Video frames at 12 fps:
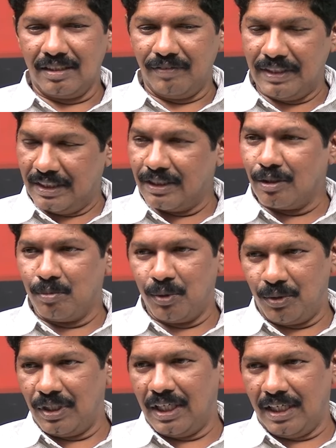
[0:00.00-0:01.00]

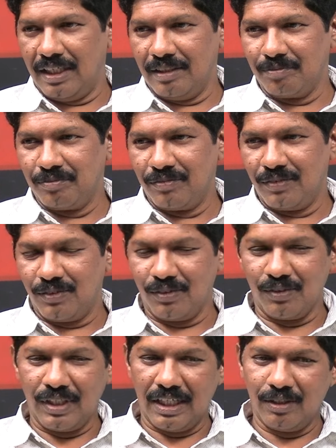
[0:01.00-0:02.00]
వెచ్చించబోతున్నారని సో
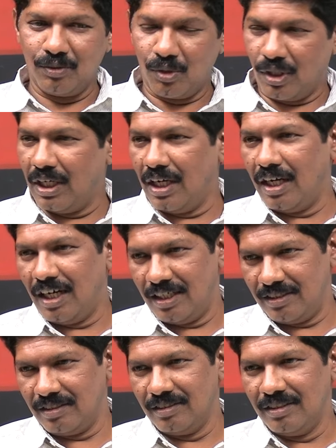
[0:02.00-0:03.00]
దాన్ని దుర్గా
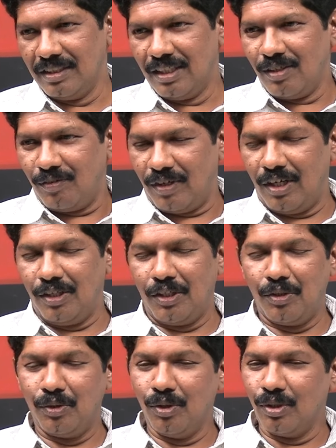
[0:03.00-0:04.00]
ఆర్ట్స్ వాళ్ళు
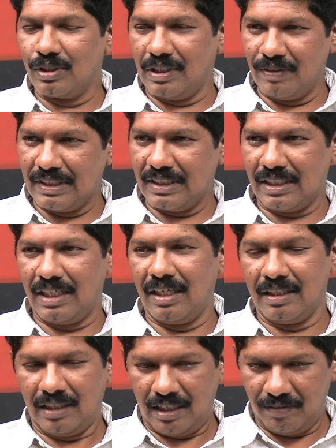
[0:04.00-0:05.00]
ఎన్నో సంవత్సరాల
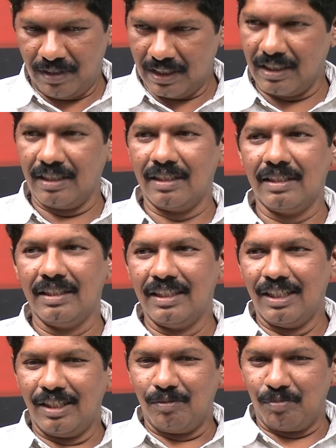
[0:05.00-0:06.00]
తర్వాత
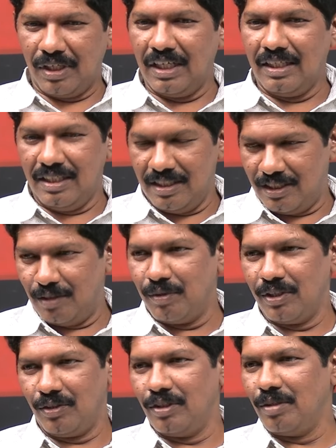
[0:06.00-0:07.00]
మళ్ళీ ఈ
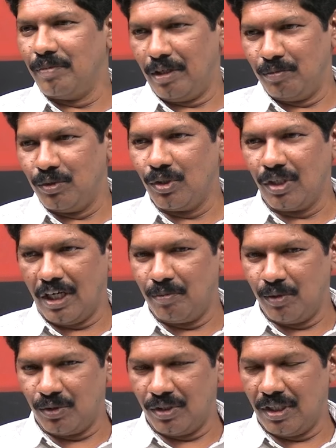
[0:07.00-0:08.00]
సినిమాతోటి మన ముందుకు
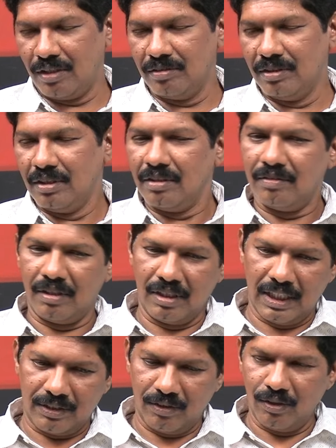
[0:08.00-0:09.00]
రాబోతున్నారు వాళ్ళు
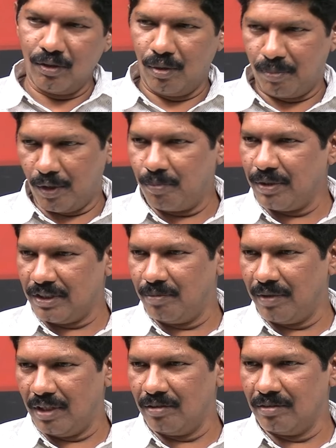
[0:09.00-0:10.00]
గతంలో గొప్ప గొప్ప
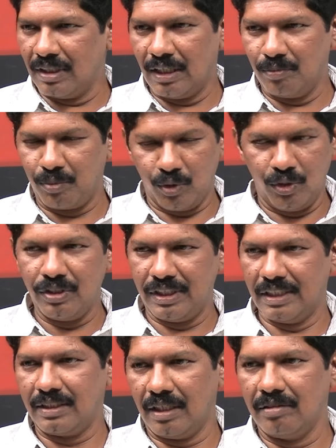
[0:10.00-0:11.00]
సినిమాలు వాళ్ళు ప్రొడ్యూస్
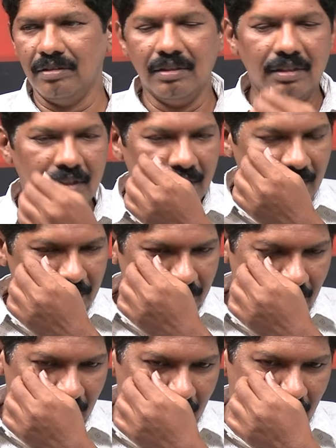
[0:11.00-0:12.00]
చేశారు
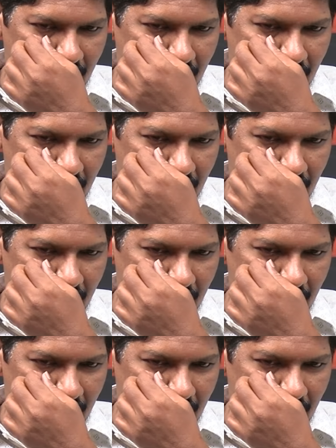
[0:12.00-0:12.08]
సో